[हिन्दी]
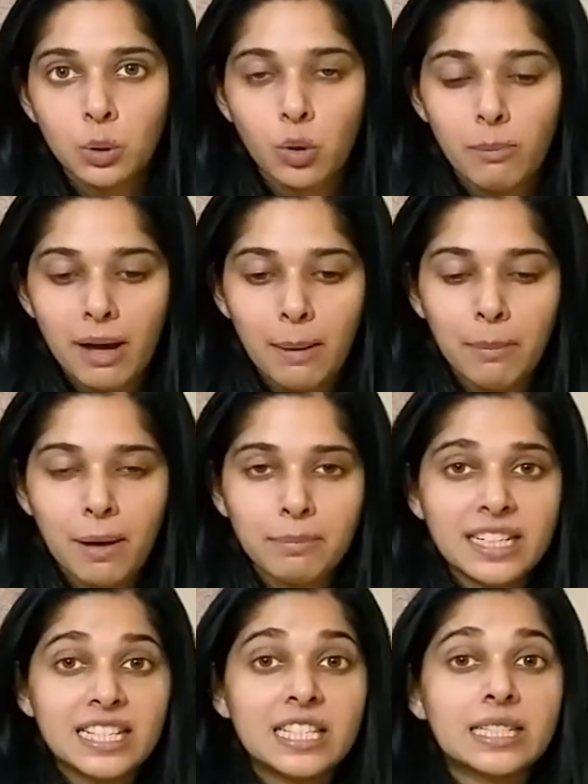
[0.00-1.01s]
तो अब आप
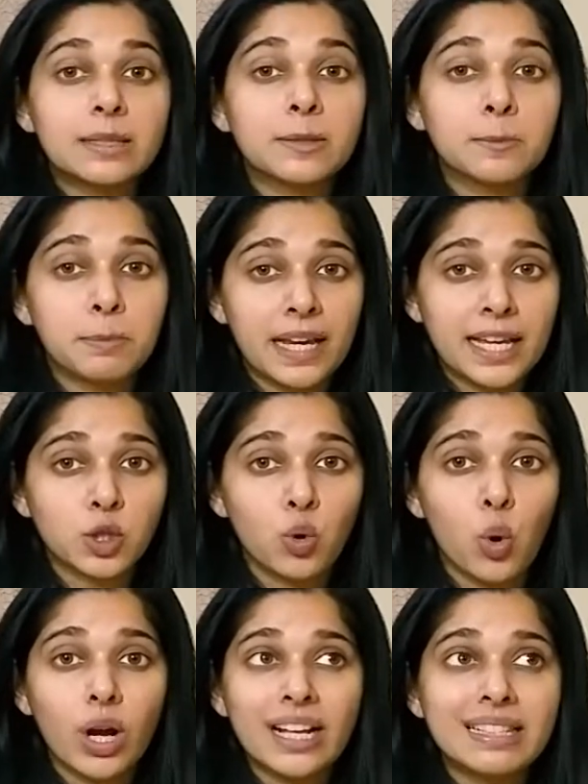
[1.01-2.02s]
अपनी स्पेस
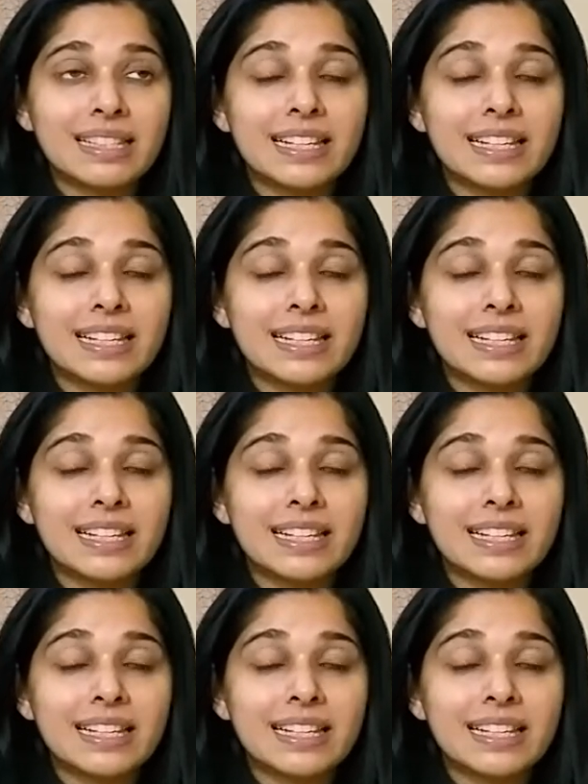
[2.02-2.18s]
को कल